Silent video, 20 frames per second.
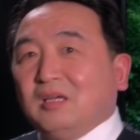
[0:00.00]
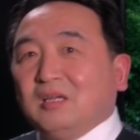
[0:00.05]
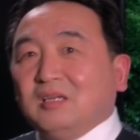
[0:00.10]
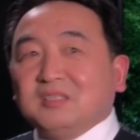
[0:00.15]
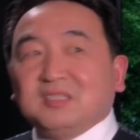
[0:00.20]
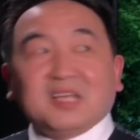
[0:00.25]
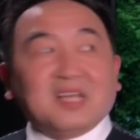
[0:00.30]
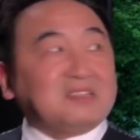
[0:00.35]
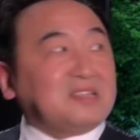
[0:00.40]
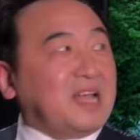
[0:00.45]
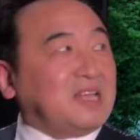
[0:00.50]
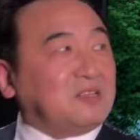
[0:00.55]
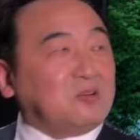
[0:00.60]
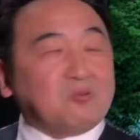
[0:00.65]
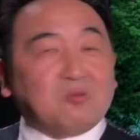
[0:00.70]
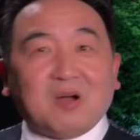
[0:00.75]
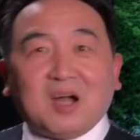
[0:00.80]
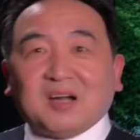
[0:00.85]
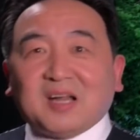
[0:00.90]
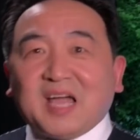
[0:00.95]
现在的
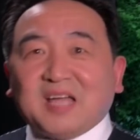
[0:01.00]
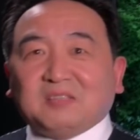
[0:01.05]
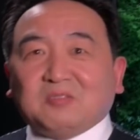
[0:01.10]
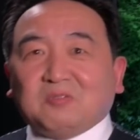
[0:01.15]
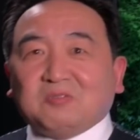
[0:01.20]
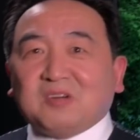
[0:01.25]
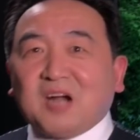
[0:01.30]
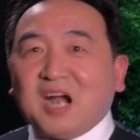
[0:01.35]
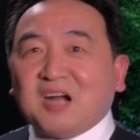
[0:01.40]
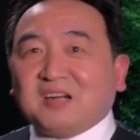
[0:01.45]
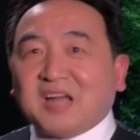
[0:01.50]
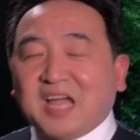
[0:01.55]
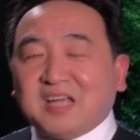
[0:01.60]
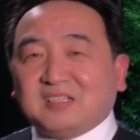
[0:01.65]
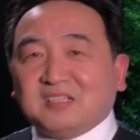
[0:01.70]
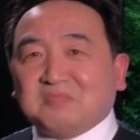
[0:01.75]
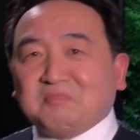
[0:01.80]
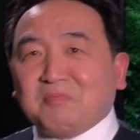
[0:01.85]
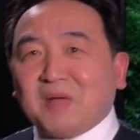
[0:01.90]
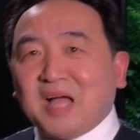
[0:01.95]
红二代都是二奶
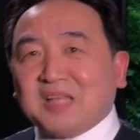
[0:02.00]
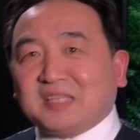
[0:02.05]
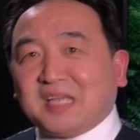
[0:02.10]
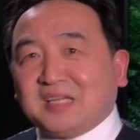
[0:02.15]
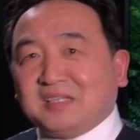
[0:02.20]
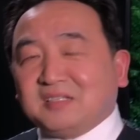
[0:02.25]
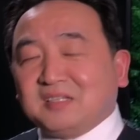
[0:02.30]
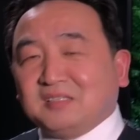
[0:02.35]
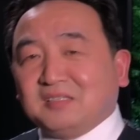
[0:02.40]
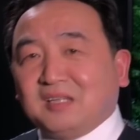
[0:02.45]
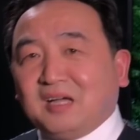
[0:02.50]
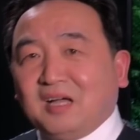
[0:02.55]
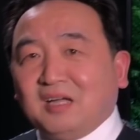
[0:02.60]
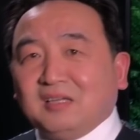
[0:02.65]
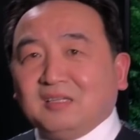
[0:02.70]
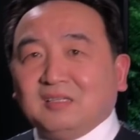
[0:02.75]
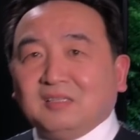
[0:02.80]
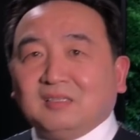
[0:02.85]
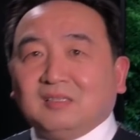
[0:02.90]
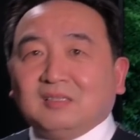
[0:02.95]
生、八奶生的，
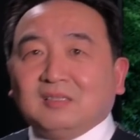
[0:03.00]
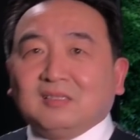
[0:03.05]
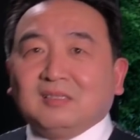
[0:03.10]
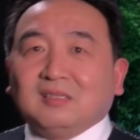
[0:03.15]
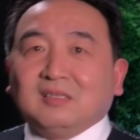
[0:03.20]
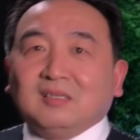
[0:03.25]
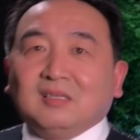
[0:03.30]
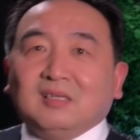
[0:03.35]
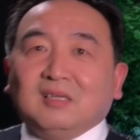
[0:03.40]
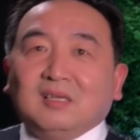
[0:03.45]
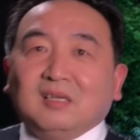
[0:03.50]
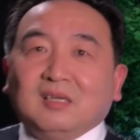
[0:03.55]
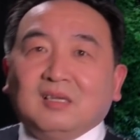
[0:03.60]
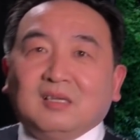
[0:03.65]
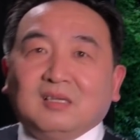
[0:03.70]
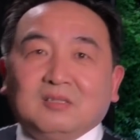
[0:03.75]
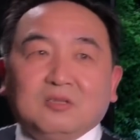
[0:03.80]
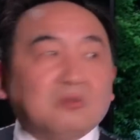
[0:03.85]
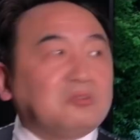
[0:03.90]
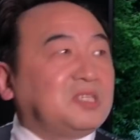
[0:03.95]

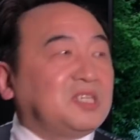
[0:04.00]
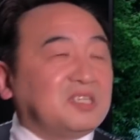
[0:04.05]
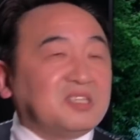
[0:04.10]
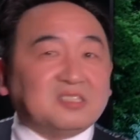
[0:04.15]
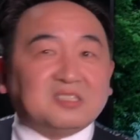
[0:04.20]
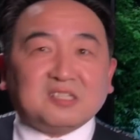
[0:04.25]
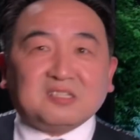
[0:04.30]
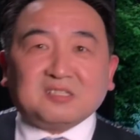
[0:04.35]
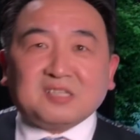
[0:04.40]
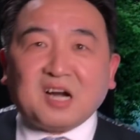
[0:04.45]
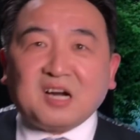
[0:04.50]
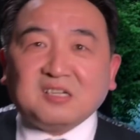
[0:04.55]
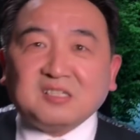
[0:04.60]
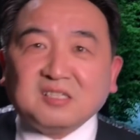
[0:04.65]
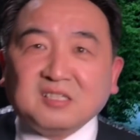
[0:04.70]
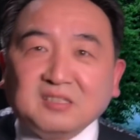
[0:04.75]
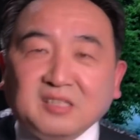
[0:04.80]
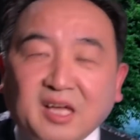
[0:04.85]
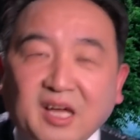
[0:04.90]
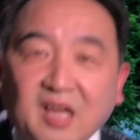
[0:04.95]
有几个正差
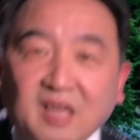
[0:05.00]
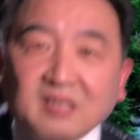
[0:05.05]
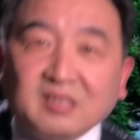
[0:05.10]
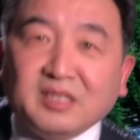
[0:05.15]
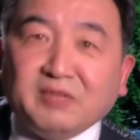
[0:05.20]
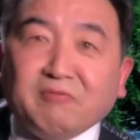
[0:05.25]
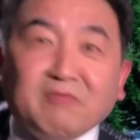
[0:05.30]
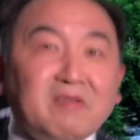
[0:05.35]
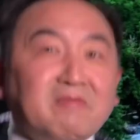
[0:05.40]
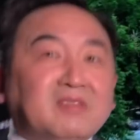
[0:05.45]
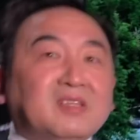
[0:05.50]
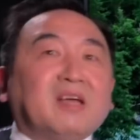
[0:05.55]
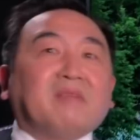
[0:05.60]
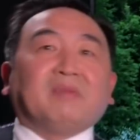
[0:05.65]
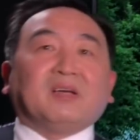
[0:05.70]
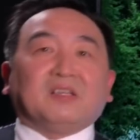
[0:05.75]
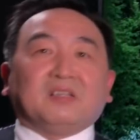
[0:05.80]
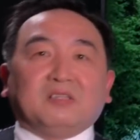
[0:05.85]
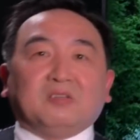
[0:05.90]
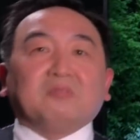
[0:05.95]
生的呀？你问问他
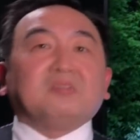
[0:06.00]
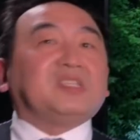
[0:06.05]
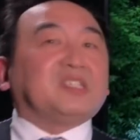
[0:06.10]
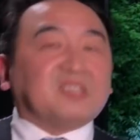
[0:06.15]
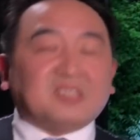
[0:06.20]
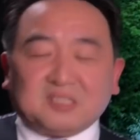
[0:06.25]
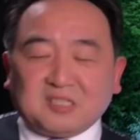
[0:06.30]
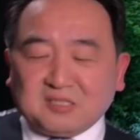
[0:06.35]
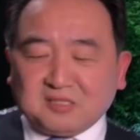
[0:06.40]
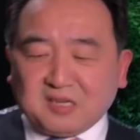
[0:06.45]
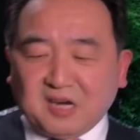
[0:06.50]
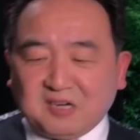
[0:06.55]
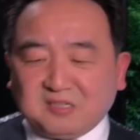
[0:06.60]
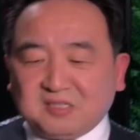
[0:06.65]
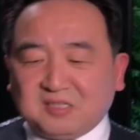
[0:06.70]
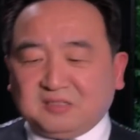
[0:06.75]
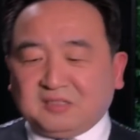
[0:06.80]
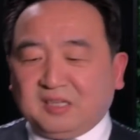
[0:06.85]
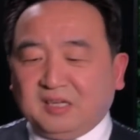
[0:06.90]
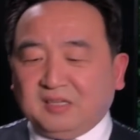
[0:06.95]
们，有几个正差
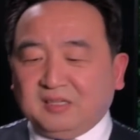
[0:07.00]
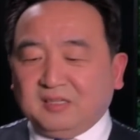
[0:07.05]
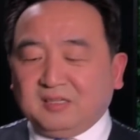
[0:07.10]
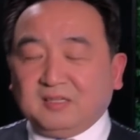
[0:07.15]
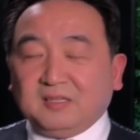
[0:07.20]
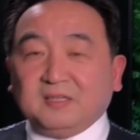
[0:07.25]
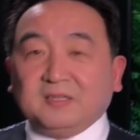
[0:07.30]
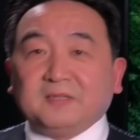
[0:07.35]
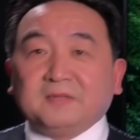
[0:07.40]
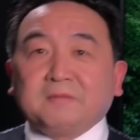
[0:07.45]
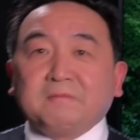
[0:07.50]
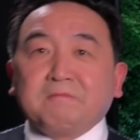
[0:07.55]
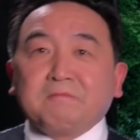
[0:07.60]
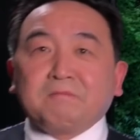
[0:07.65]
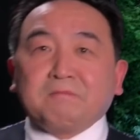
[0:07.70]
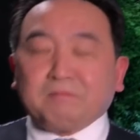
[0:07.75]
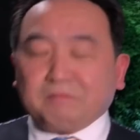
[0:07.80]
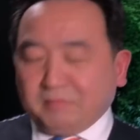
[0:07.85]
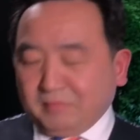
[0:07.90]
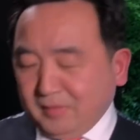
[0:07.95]
生的？
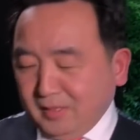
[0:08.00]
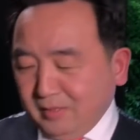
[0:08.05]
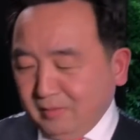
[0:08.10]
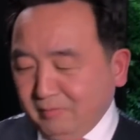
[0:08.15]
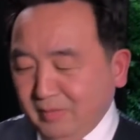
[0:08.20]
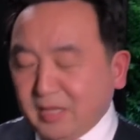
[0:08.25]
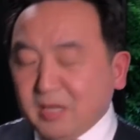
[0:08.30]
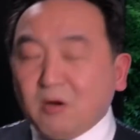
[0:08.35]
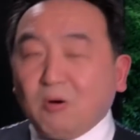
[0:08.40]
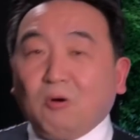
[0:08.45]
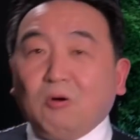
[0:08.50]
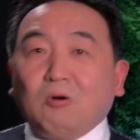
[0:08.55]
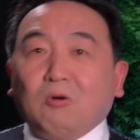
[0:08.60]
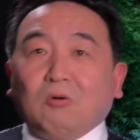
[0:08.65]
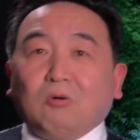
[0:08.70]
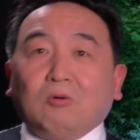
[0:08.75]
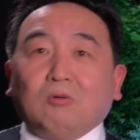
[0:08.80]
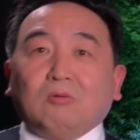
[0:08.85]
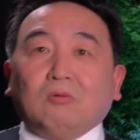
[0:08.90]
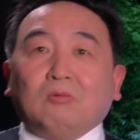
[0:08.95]
没
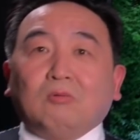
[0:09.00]
有，